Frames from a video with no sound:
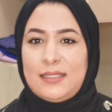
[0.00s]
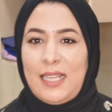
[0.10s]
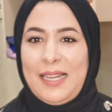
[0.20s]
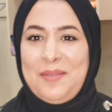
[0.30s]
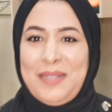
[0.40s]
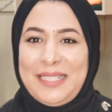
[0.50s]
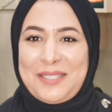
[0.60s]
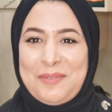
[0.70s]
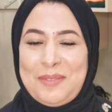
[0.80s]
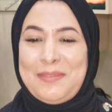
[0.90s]
السلام
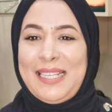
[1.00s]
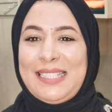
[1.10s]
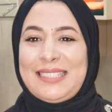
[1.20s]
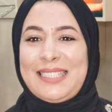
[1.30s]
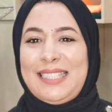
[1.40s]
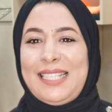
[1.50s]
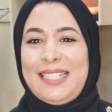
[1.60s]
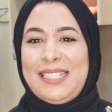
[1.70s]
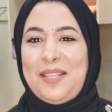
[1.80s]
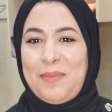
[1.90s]
عليكم البنات كي
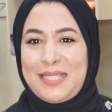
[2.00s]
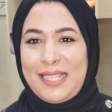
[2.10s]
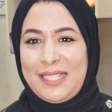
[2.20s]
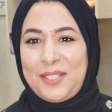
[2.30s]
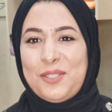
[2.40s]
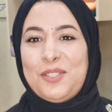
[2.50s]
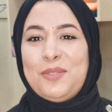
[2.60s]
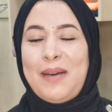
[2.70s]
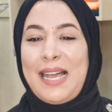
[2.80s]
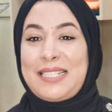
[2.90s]
دايرين لاباس
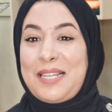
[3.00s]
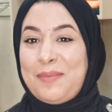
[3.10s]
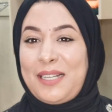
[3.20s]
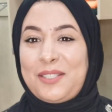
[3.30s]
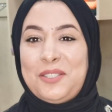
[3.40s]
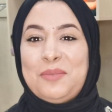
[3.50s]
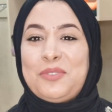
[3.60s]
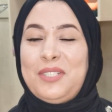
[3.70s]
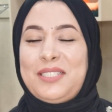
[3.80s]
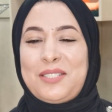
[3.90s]
عليكم اش اخباركم
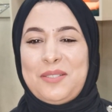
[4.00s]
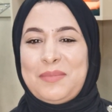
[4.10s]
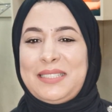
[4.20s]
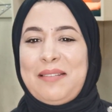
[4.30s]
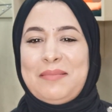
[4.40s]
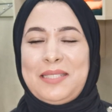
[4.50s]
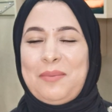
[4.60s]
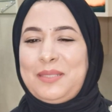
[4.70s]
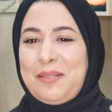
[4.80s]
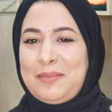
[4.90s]
توحشتكم بزاف
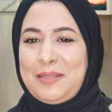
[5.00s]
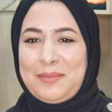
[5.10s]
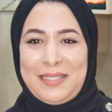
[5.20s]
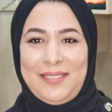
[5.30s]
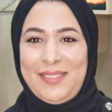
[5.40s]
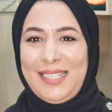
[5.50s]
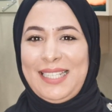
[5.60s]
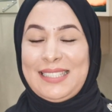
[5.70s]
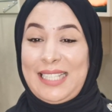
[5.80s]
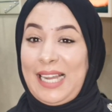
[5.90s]
بزاف بزاف بزاف بزاف
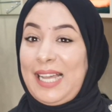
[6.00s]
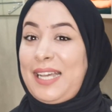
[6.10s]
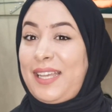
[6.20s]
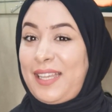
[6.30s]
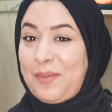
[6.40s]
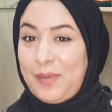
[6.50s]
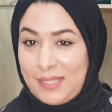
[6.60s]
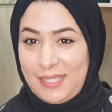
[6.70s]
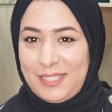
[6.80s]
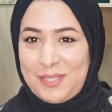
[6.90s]
صراحه
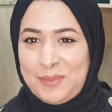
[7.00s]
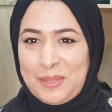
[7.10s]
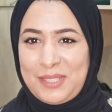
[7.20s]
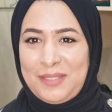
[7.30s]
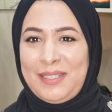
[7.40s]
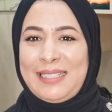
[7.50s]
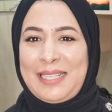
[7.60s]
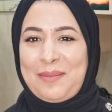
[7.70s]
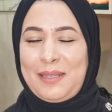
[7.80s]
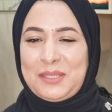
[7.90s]
غبرت عليكم عاوتاني
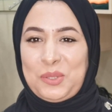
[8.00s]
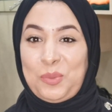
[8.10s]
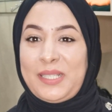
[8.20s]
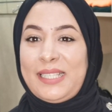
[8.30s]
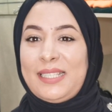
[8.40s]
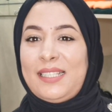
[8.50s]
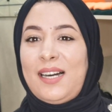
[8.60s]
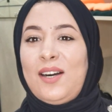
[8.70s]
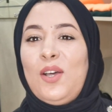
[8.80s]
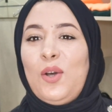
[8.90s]
واحد الغبره
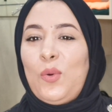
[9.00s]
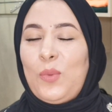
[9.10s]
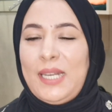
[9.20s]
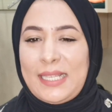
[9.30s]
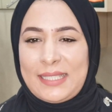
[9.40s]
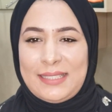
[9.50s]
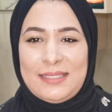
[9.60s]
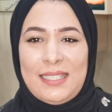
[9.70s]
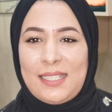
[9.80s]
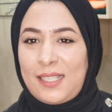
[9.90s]
طويله
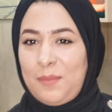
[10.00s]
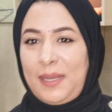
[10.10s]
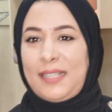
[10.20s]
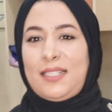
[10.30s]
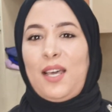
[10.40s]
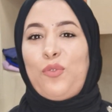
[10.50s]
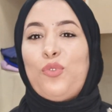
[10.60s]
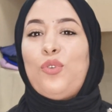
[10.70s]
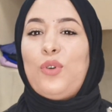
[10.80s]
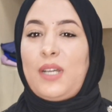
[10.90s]
ولكن كما
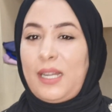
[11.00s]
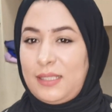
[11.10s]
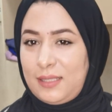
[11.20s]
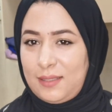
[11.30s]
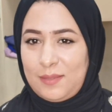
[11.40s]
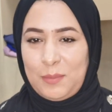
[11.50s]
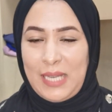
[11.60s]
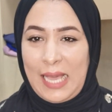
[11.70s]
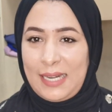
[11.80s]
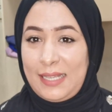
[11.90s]
كتعرفوا راني
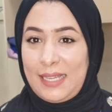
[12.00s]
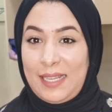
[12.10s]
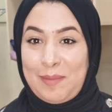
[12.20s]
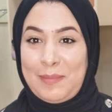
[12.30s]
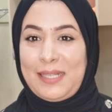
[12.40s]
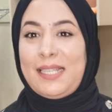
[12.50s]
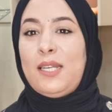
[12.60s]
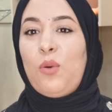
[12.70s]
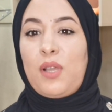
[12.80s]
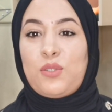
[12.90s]
النهار اللي كنغبر
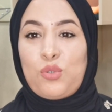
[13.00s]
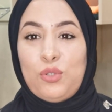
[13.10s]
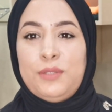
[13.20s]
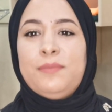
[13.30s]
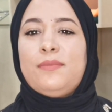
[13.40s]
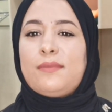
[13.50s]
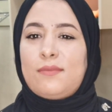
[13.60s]
الا وكتكون